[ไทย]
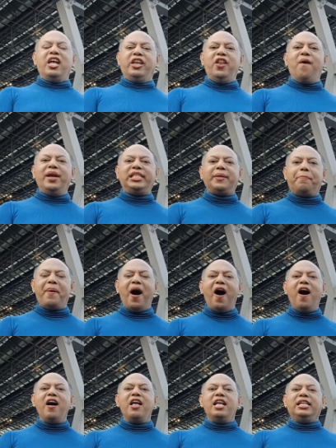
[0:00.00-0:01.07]
โดยเฉ
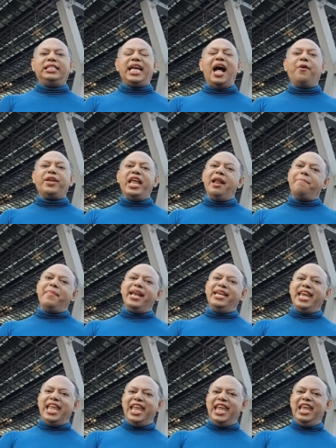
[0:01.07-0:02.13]
พาะ ชาวเยอรม
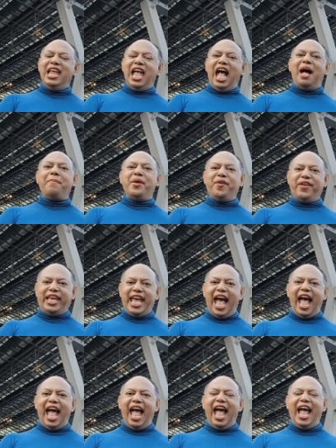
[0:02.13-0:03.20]
นี อเมริกา
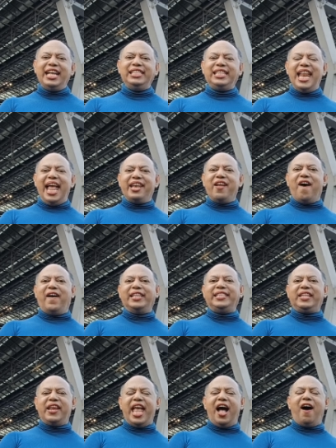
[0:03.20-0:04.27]
ไอซ์แลนด์ออสเต
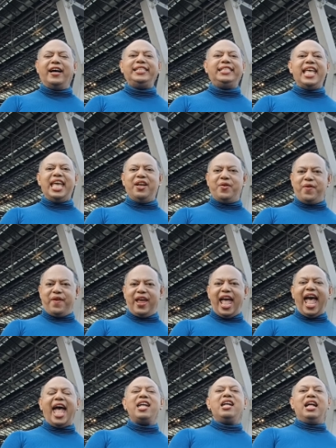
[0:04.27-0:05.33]
รียออสเตรเลีย
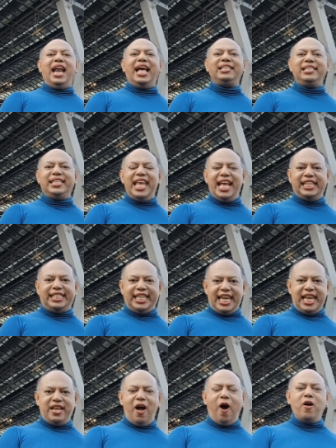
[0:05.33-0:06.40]
รัสเซียจี
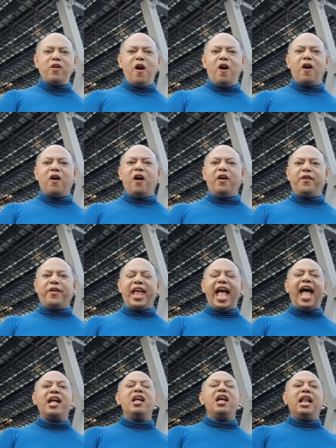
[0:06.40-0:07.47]
นฮ่องกงคอเรีย
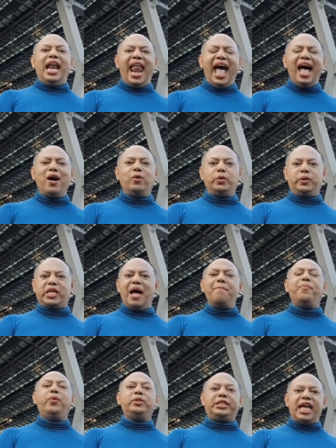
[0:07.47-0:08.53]
ลาวกัม
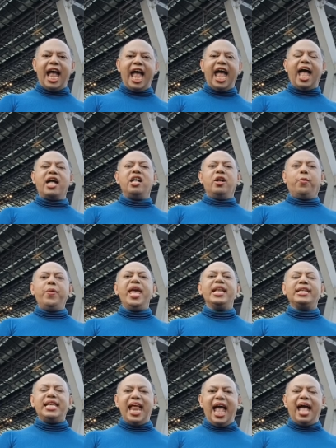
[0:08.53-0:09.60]
พูชา เวียด
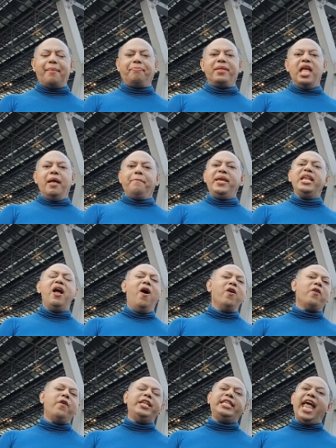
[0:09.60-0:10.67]
นามพี่น้อง
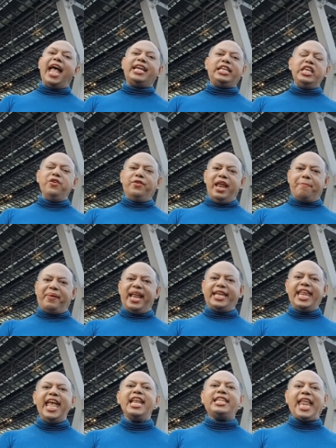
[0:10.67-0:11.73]
คนไทยที่อยู่ในประ
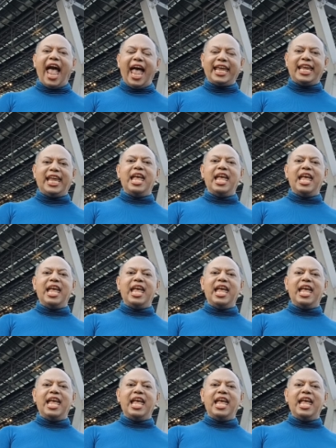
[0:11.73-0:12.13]
เทศไทย